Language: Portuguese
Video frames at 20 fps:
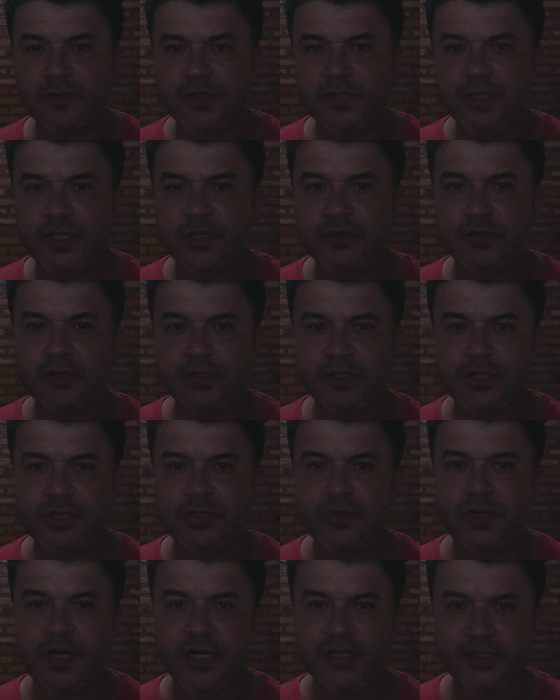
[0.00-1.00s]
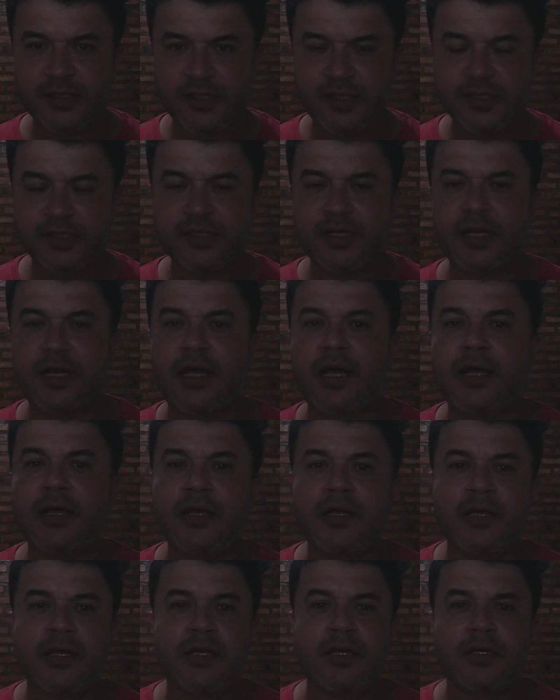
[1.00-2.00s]
você não assistiu, assista
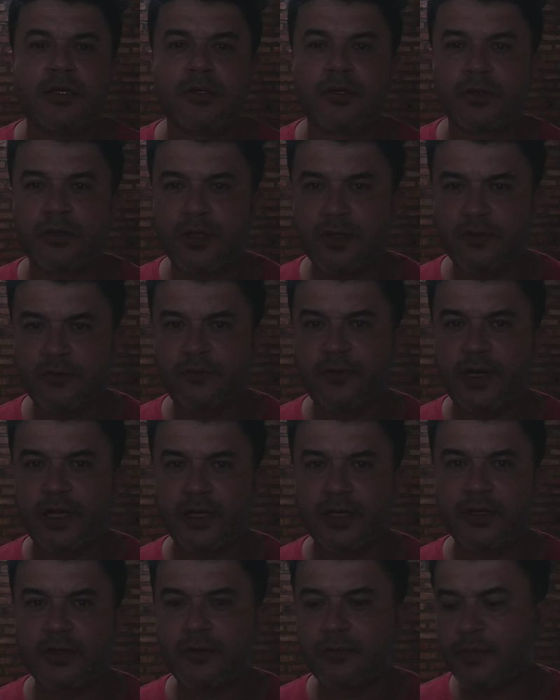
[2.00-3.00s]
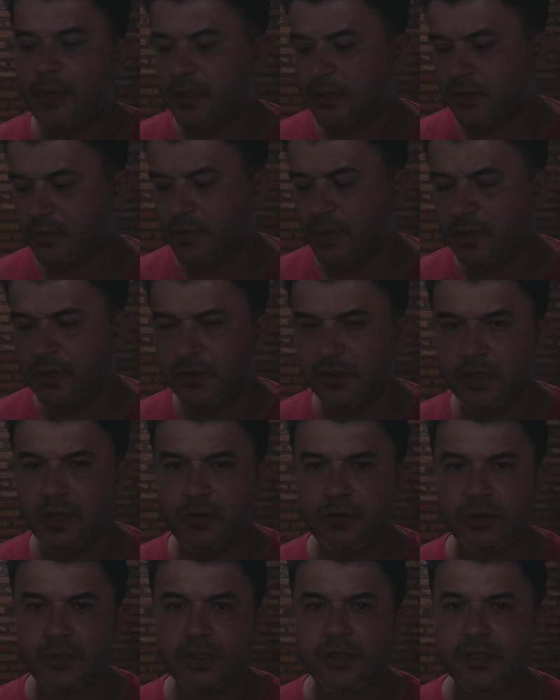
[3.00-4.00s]
lá, que eu tenho falando mais ou menos o que
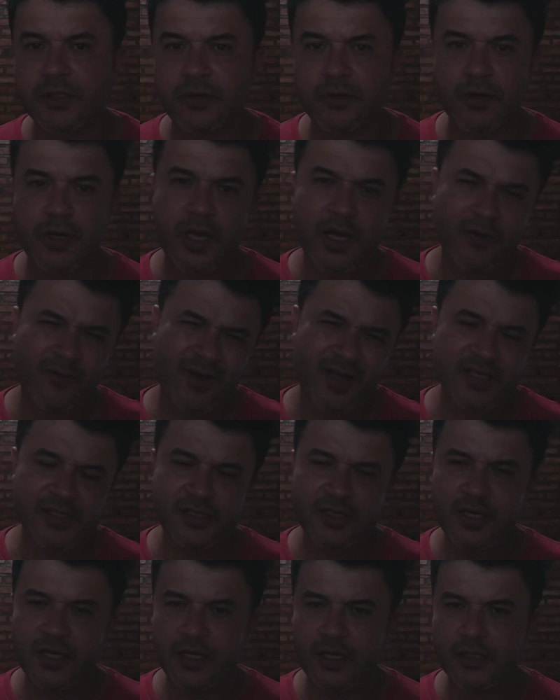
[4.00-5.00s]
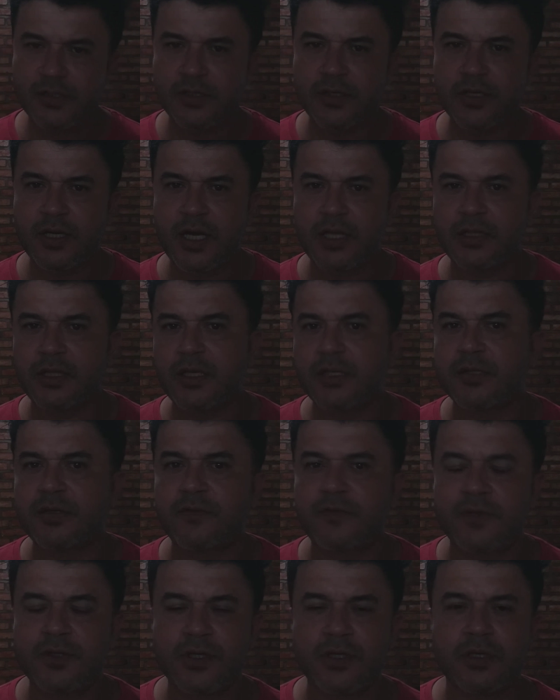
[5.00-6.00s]
aconteceu. É quase relacionado a
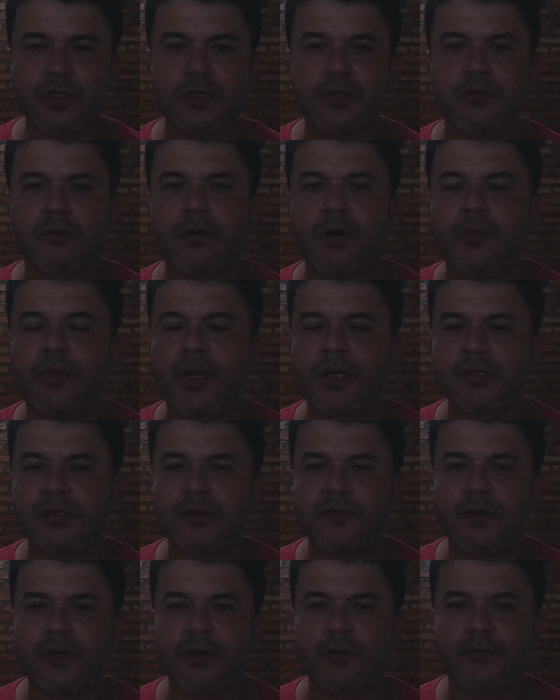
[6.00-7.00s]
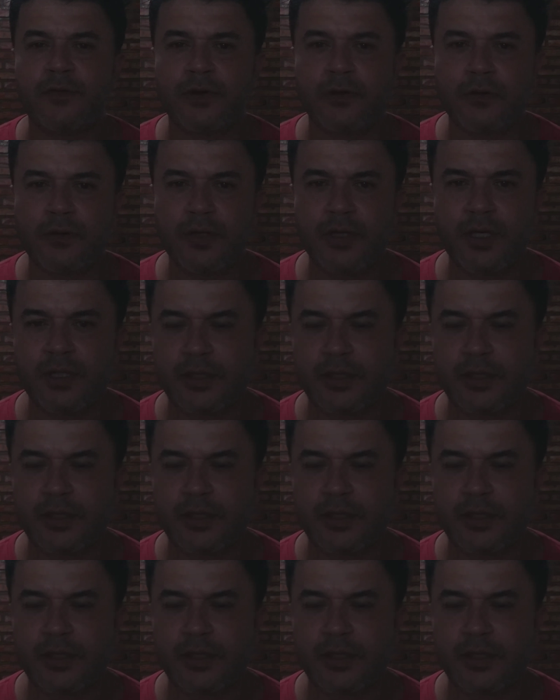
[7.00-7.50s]
esse vídeo aqui. Um abraço e valeu, falou e